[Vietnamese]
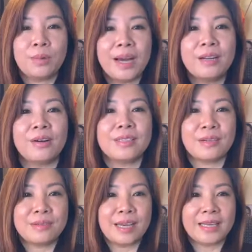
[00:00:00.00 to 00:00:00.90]
quá đổi
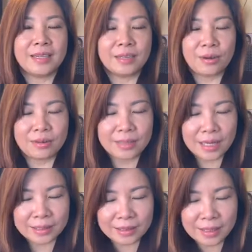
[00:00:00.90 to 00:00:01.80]
sao dày nên con
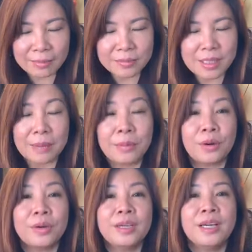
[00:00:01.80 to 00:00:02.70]
thành tâm sám
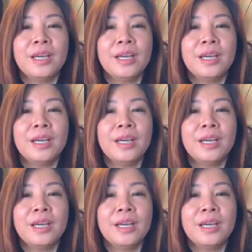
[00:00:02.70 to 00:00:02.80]
hối